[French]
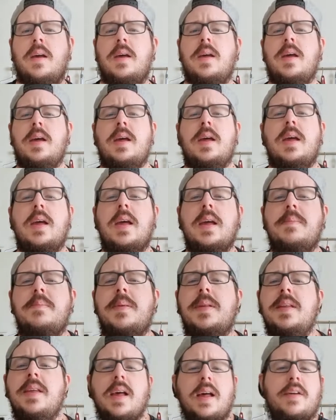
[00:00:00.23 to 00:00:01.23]
Et
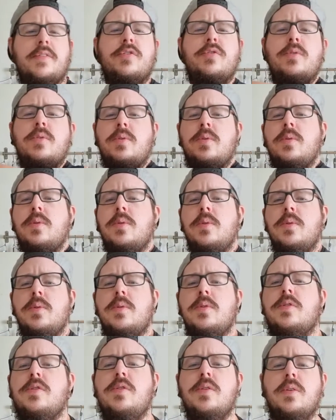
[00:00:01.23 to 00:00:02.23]

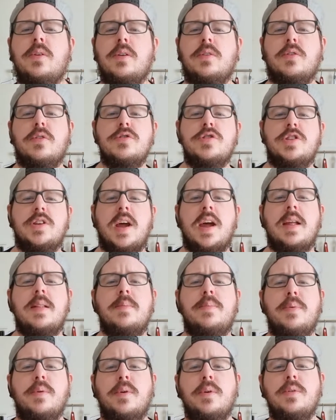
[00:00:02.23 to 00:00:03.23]
bienvenue sur notre
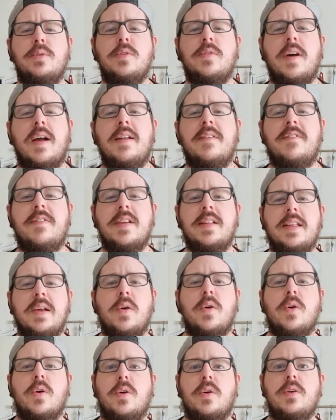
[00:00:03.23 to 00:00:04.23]
chaîne pour une nouvelle
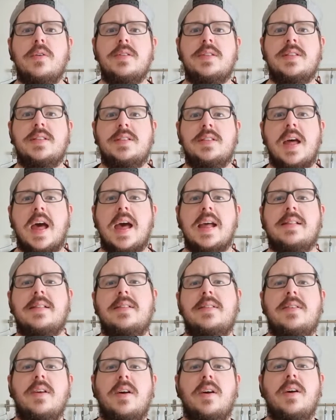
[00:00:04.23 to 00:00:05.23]
vidéo recette.
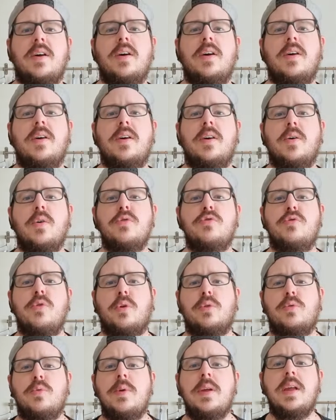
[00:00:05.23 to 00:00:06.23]
Euh,
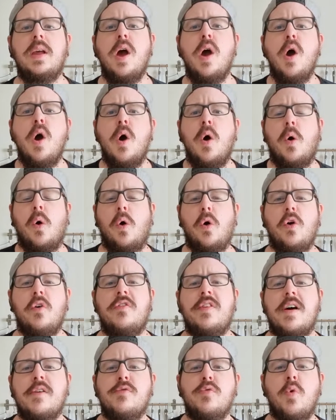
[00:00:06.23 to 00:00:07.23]
aujourd'hui,
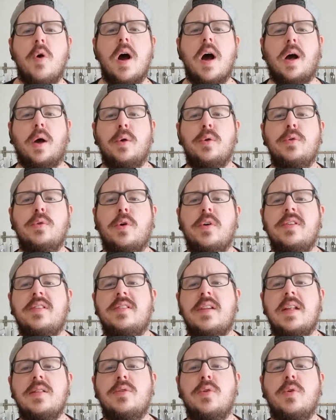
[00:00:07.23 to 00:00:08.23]
on va voir une
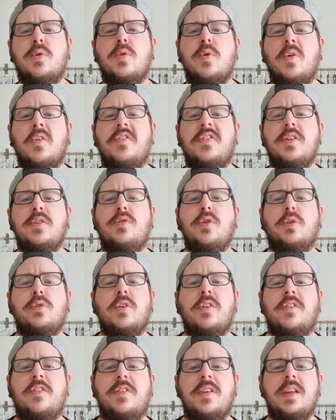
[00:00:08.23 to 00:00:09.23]
recette de confiture
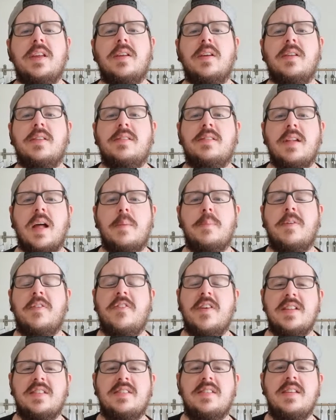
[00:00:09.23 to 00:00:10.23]
de figues simple,
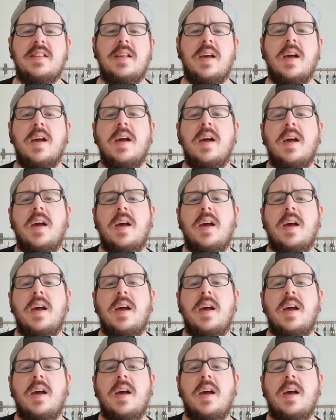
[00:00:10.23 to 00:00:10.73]
facile